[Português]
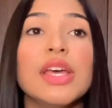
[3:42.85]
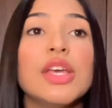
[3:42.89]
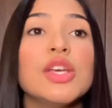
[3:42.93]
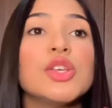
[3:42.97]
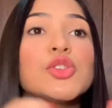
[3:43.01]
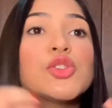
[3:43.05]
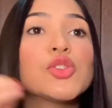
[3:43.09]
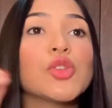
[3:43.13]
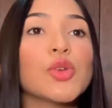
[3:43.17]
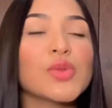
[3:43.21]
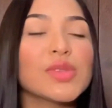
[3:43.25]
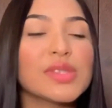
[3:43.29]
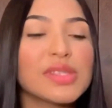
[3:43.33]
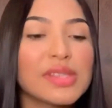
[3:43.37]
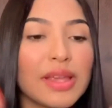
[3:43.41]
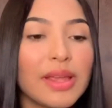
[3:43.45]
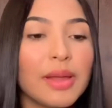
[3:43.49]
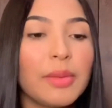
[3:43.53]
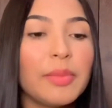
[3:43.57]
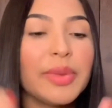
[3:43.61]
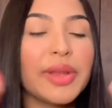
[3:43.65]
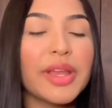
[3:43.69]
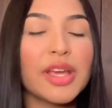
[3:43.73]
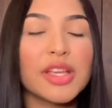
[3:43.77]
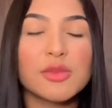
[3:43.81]
Estou
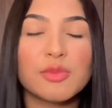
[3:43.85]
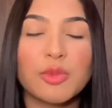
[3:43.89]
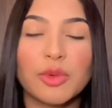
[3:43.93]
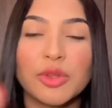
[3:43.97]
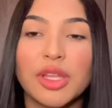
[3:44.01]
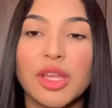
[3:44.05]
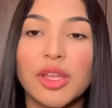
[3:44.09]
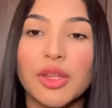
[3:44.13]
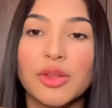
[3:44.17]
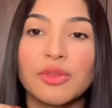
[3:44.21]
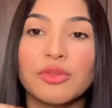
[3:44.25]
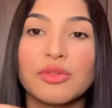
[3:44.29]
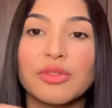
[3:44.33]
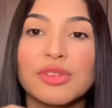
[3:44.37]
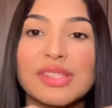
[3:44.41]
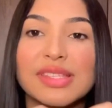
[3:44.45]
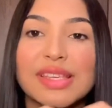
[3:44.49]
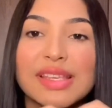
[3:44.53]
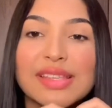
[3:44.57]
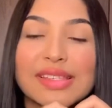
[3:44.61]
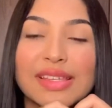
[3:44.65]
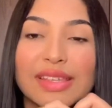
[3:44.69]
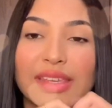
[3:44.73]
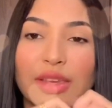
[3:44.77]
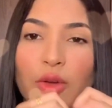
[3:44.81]
sempre respondendo
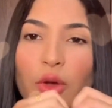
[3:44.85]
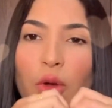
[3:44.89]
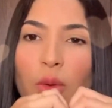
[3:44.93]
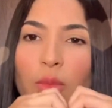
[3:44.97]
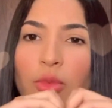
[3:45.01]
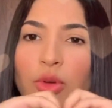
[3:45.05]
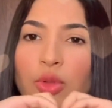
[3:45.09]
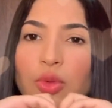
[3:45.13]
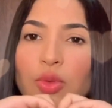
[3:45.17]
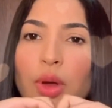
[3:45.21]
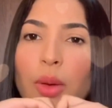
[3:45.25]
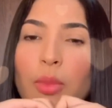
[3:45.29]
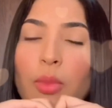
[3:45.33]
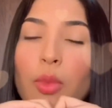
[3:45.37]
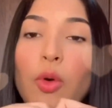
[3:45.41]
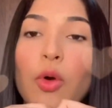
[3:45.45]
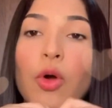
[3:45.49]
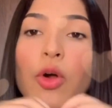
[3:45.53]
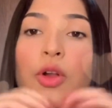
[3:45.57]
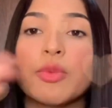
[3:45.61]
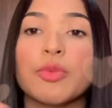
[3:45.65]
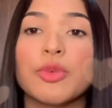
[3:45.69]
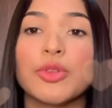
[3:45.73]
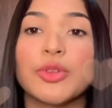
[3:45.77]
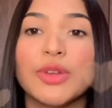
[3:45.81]
vocês aqui com muito
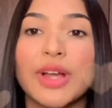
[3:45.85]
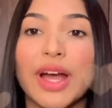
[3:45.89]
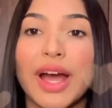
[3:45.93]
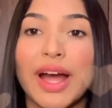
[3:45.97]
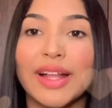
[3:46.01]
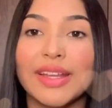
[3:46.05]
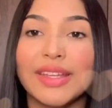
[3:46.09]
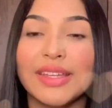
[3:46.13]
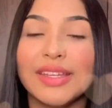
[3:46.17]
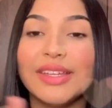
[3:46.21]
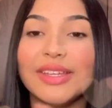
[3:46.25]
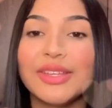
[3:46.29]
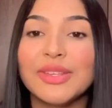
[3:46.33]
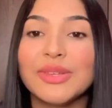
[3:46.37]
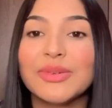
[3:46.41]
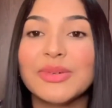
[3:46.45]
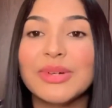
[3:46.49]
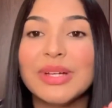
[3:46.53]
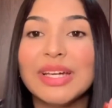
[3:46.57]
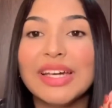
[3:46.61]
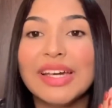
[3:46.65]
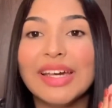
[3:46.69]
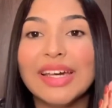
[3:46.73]
amor, muito carinho.